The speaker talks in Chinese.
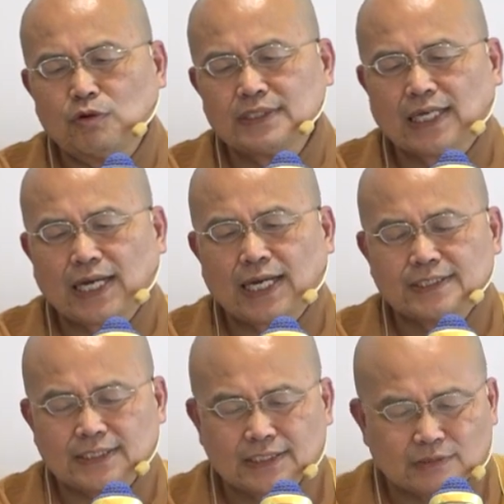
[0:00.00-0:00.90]
们会在阿
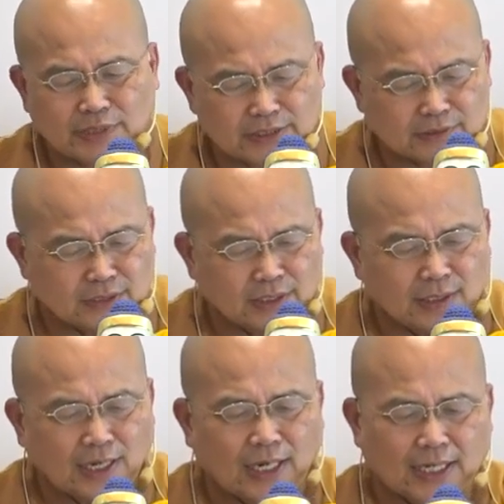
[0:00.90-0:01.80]
含经里面
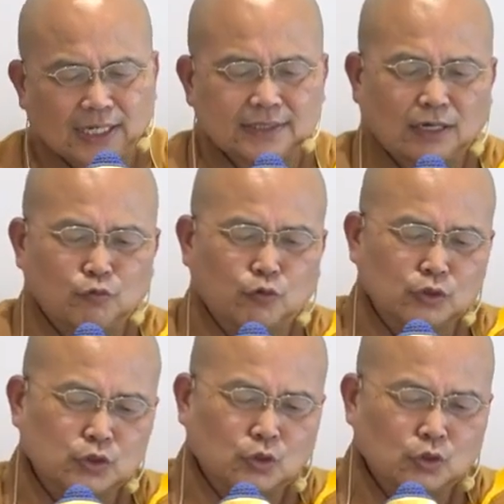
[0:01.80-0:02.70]
啊看到
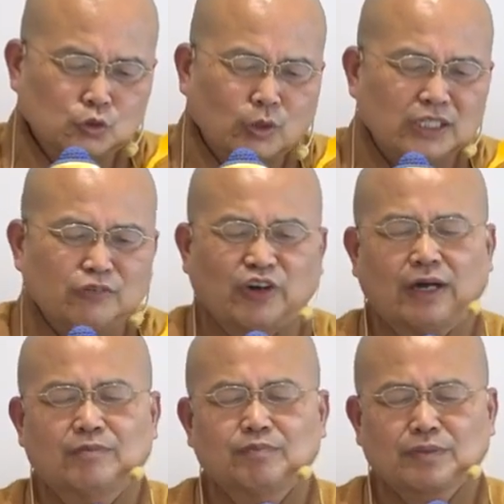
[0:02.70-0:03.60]
佛说断一
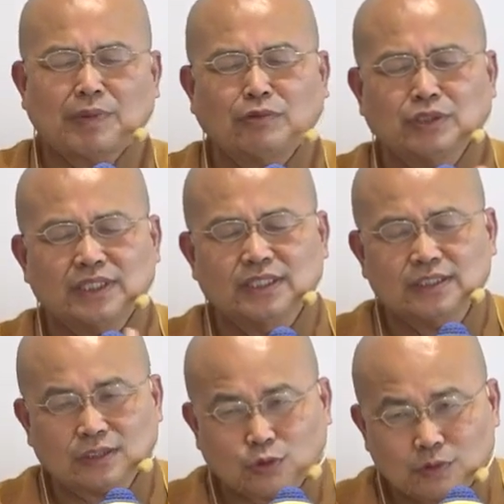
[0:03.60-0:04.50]
法，保你得
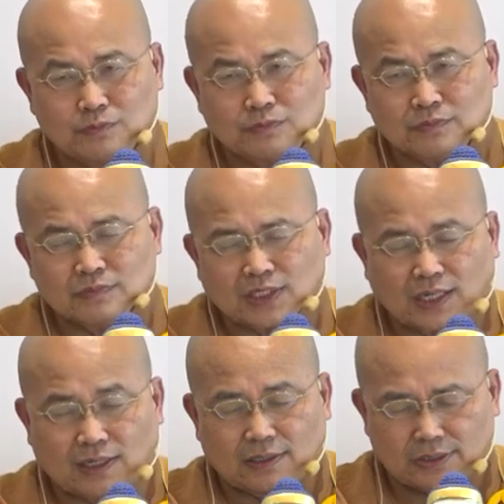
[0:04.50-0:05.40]
解脱
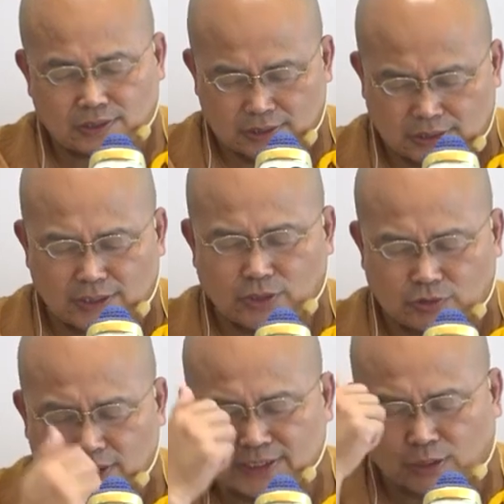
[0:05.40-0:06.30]
啊。一
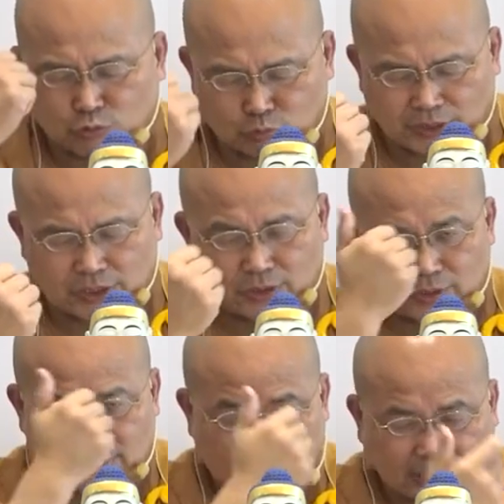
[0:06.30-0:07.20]
有的讲无明，
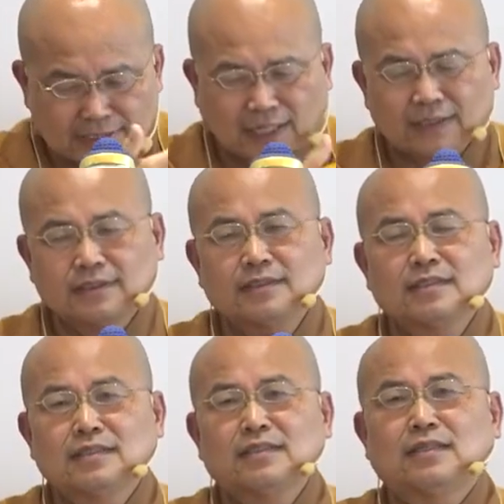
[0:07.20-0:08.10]
有的讲贪爱
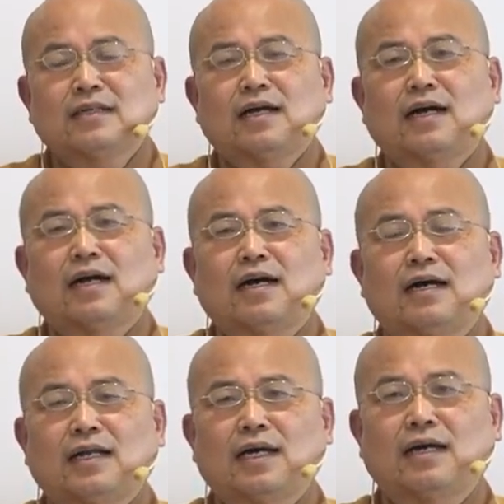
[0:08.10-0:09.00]
啊。
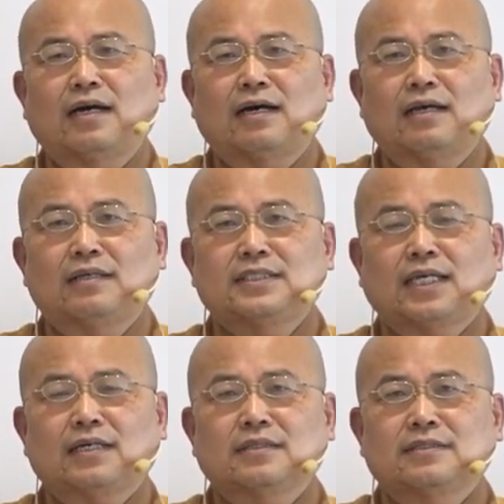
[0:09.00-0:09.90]
那
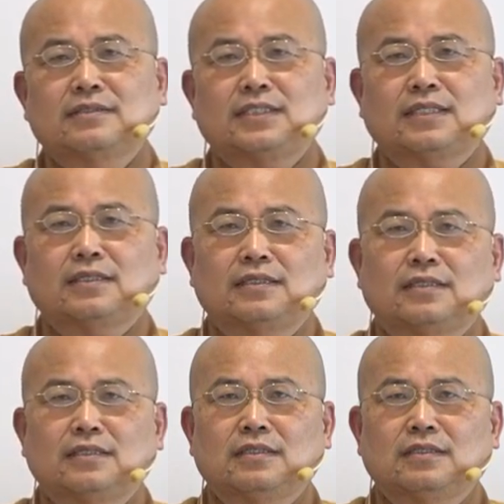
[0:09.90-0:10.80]
像这
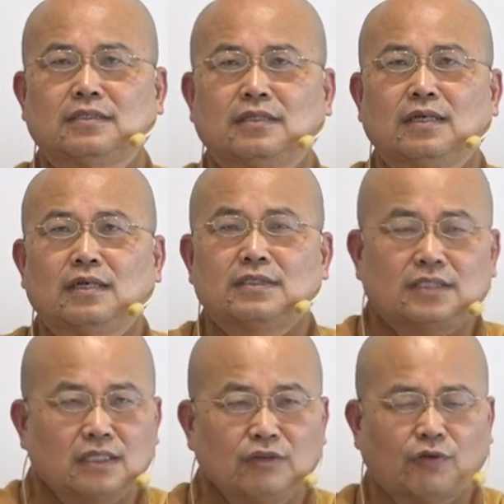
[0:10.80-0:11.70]
个
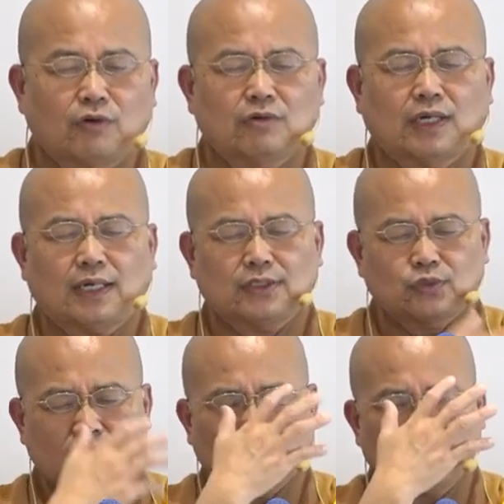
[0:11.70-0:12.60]
舍利佛啊，
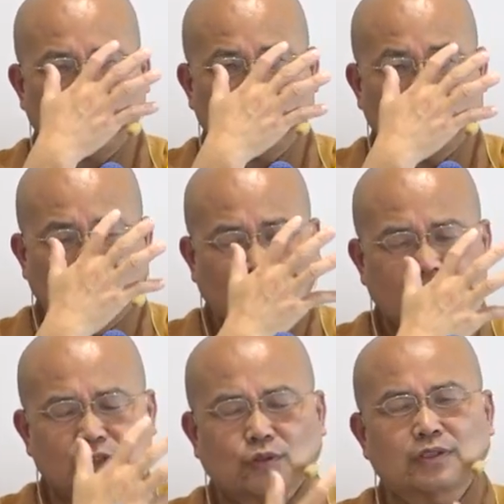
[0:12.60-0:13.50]
说到佛
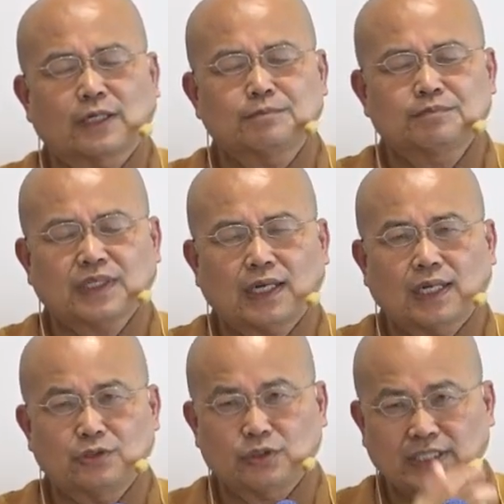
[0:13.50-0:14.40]
法的重点。
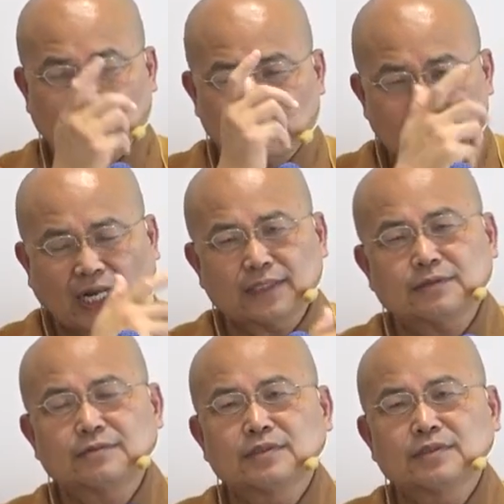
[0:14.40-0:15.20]
啊，就讲欲贪，